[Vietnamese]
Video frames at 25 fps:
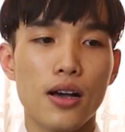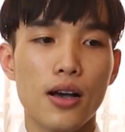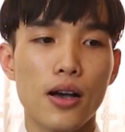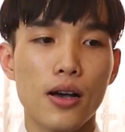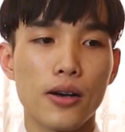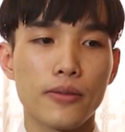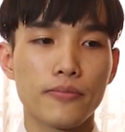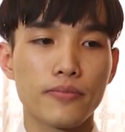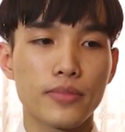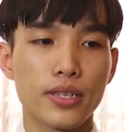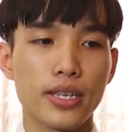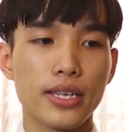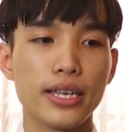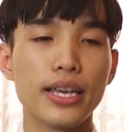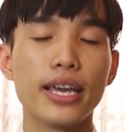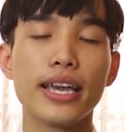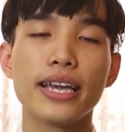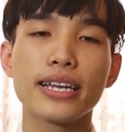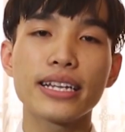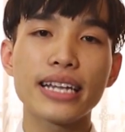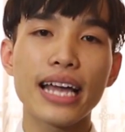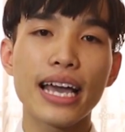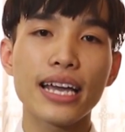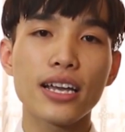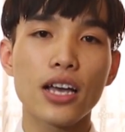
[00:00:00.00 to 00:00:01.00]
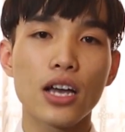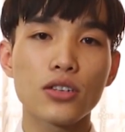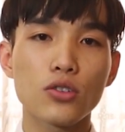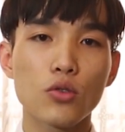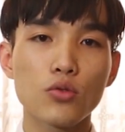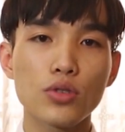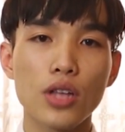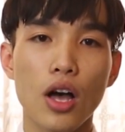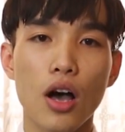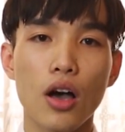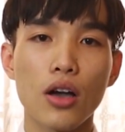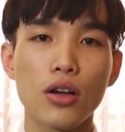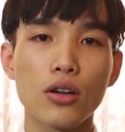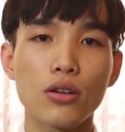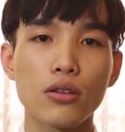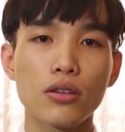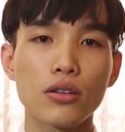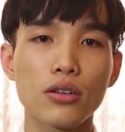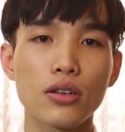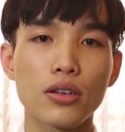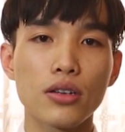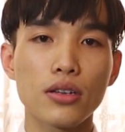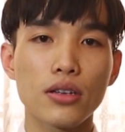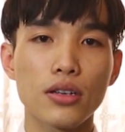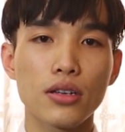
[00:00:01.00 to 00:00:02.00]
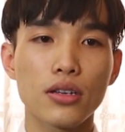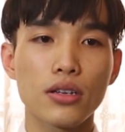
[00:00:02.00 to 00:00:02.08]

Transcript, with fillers: uh, thì hiện nay kênh của tỏi ừ,